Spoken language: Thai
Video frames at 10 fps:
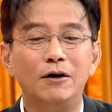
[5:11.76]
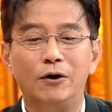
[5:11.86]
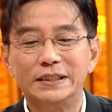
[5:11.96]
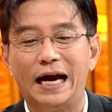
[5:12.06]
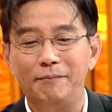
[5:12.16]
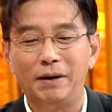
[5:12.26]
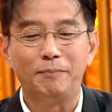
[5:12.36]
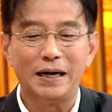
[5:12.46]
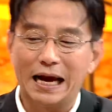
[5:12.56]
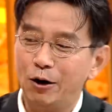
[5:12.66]
องของฉันมัน
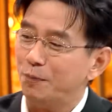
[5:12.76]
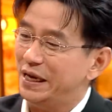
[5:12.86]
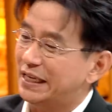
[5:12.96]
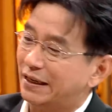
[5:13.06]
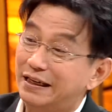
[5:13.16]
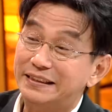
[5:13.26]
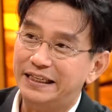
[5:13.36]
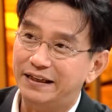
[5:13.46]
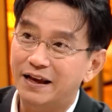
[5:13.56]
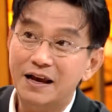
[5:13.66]
เป็นการหลบหนีจากเรื่องจ
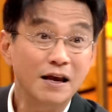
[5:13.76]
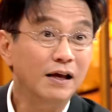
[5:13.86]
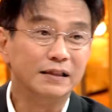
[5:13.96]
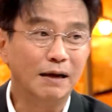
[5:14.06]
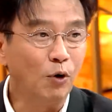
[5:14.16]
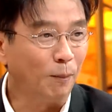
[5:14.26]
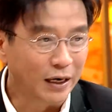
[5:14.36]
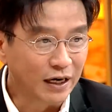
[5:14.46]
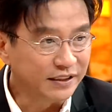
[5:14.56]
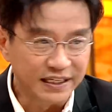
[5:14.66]
ริง ทั้งหมดเป็น
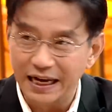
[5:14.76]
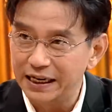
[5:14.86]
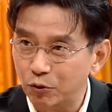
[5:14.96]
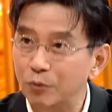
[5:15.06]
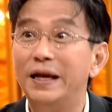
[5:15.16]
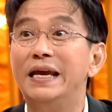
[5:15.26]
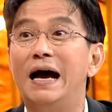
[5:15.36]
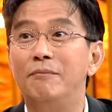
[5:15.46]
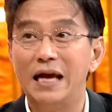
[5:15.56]
เรื่องจริงได้ถ้าคุณพยายาม เพ